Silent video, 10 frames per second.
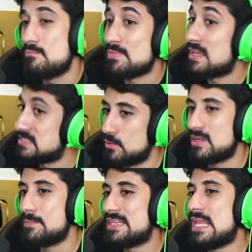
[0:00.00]

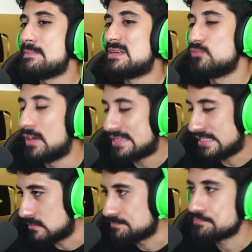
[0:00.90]
Seguramente el más fuerte.
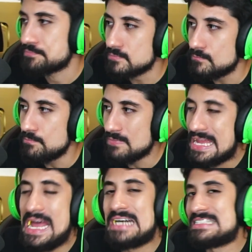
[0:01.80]

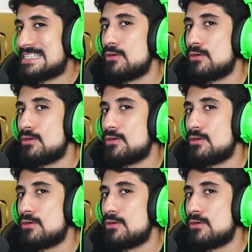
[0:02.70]
Hasta